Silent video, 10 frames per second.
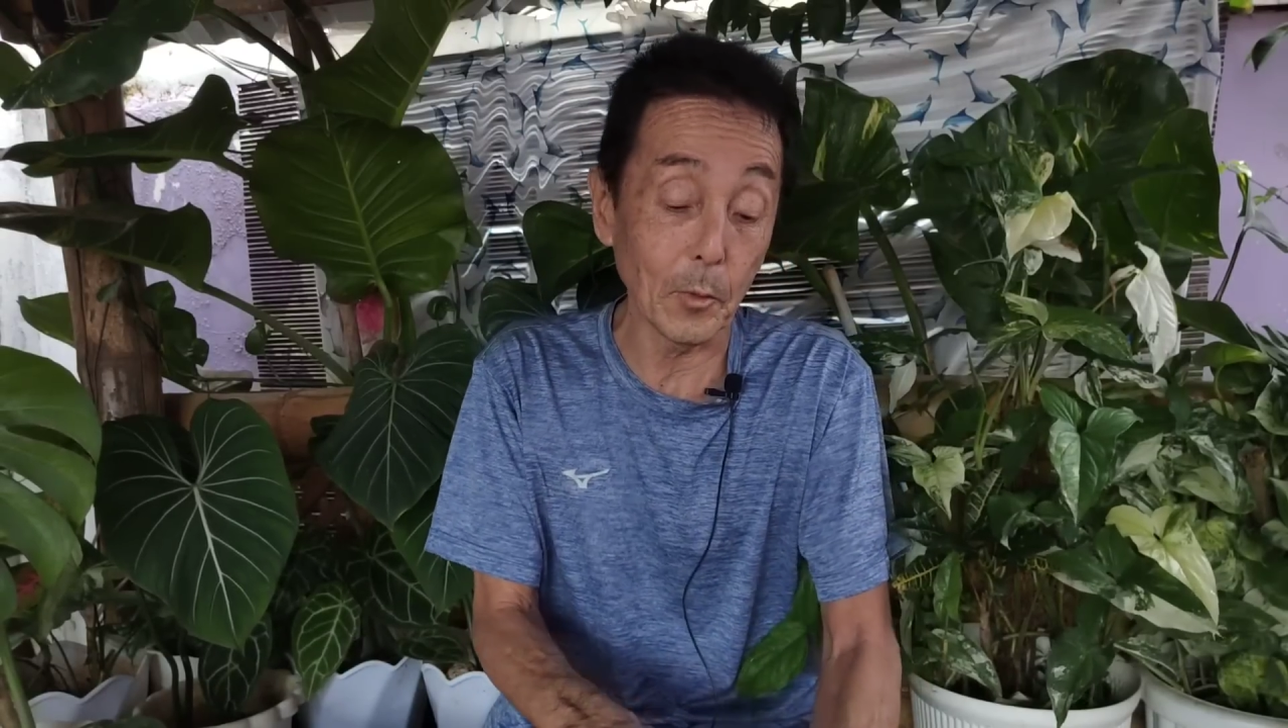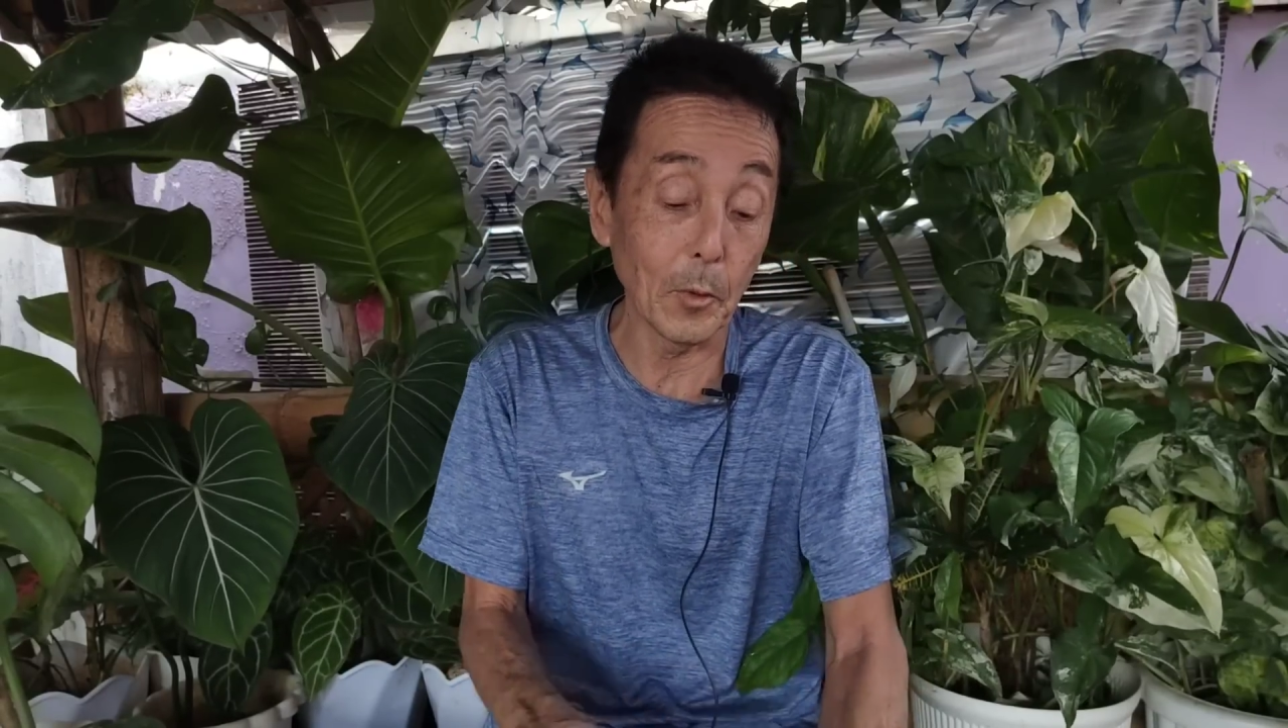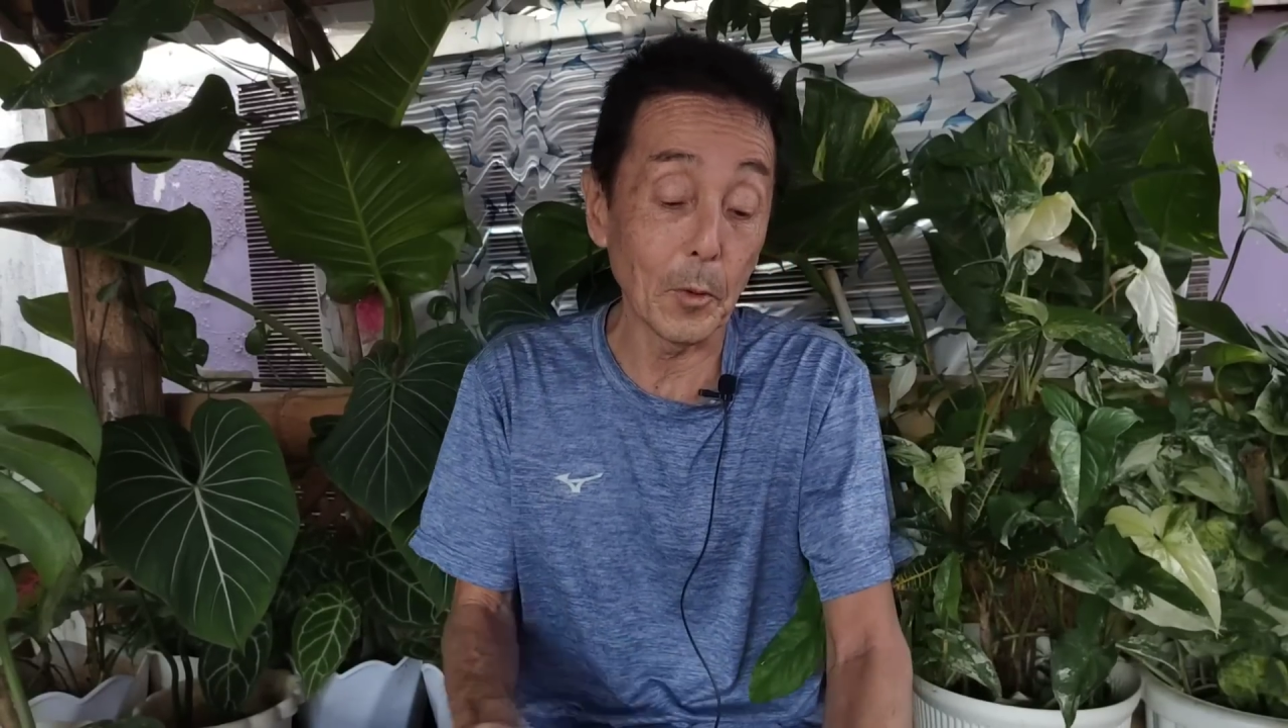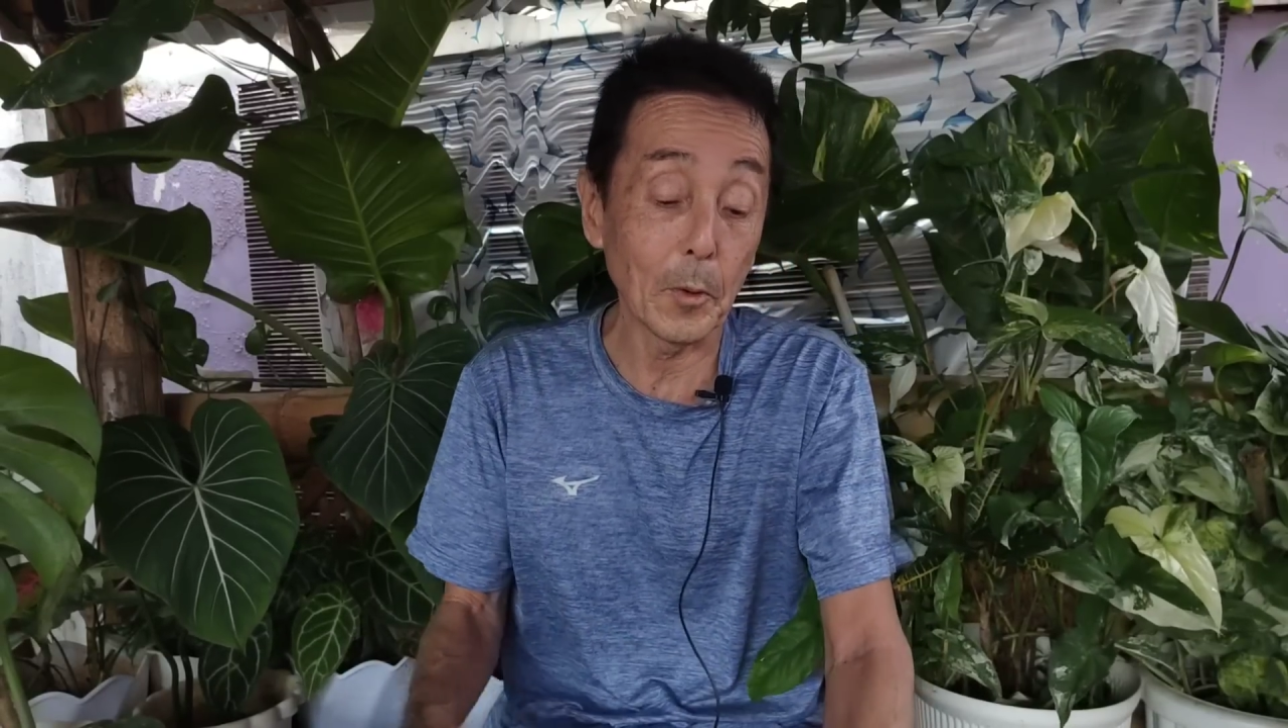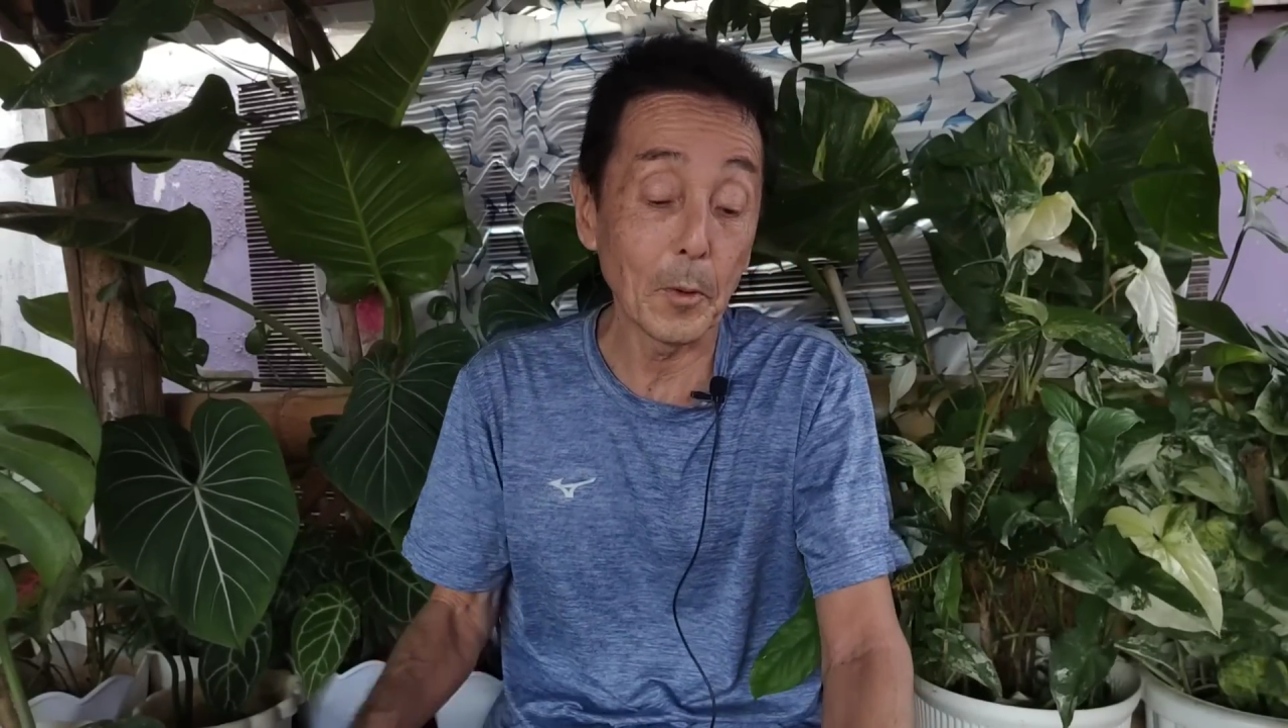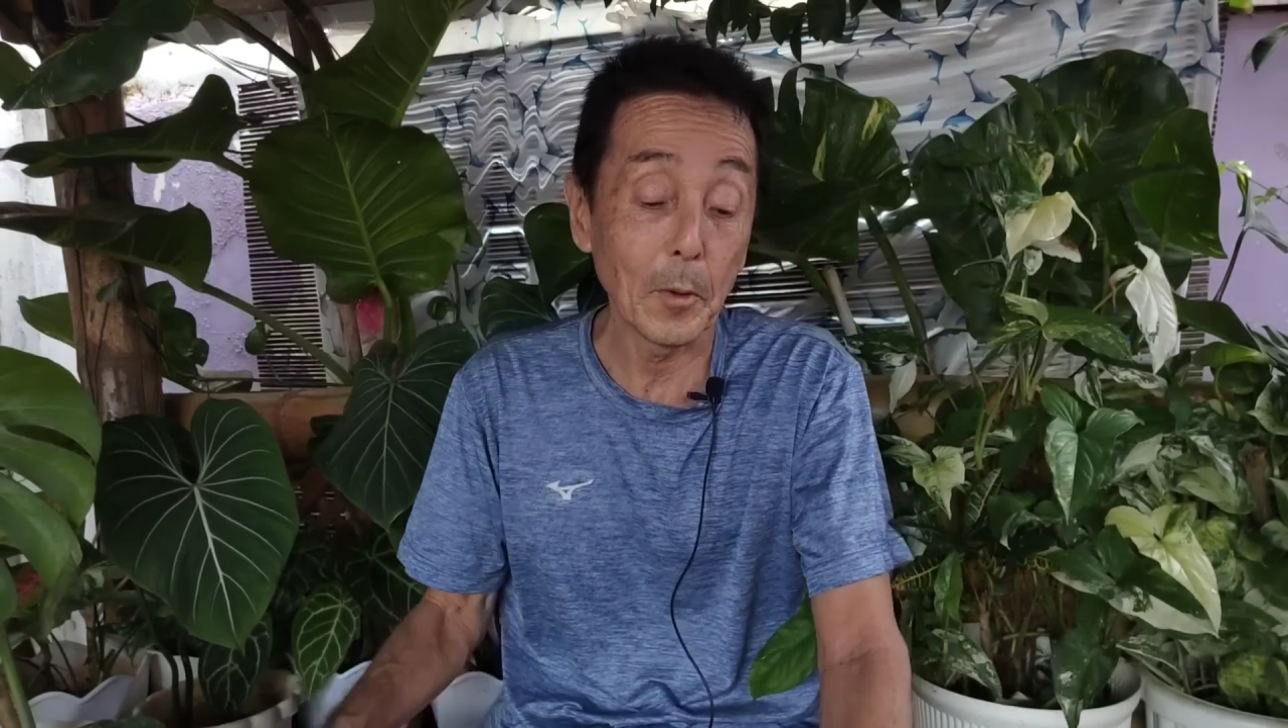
と、